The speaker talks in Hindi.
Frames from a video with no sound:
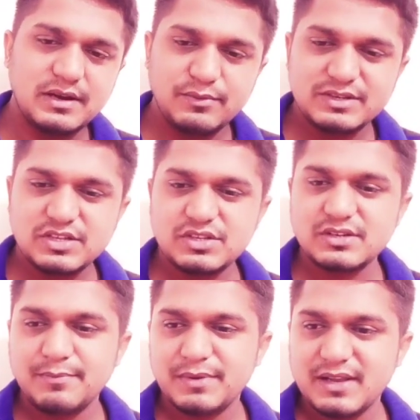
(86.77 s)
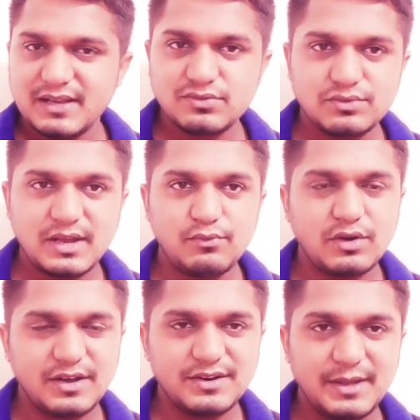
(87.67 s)
लेवल से जितना प्रयास हो रहा है वो
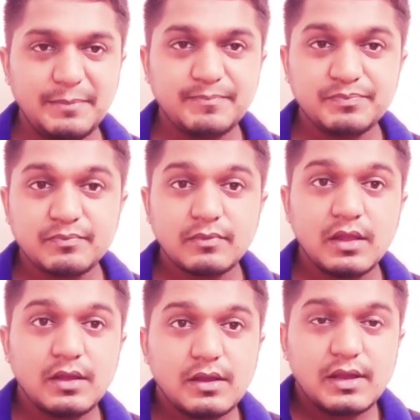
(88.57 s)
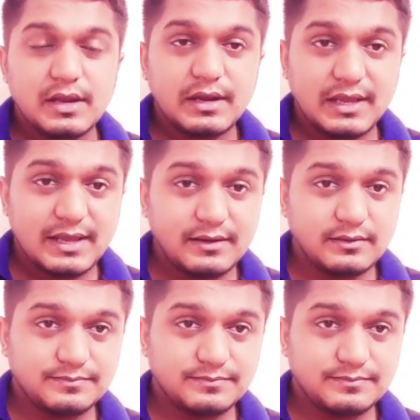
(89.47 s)
कर रहे हैं लेकिन